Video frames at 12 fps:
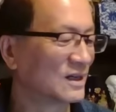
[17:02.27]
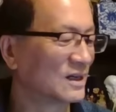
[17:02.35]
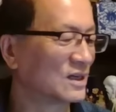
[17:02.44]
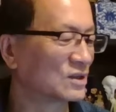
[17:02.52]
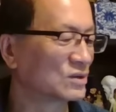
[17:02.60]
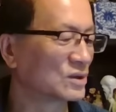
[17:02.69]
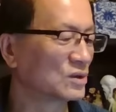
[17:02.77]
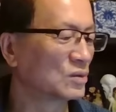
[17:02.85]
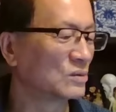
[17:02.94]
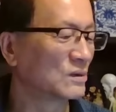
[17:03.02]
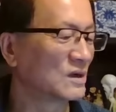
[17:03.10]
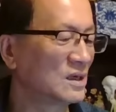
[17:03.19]
啊，说
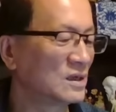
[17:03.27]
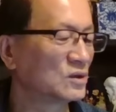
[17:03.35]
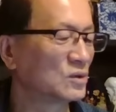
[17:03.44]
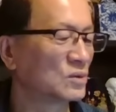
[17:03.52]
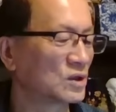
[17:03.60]
用各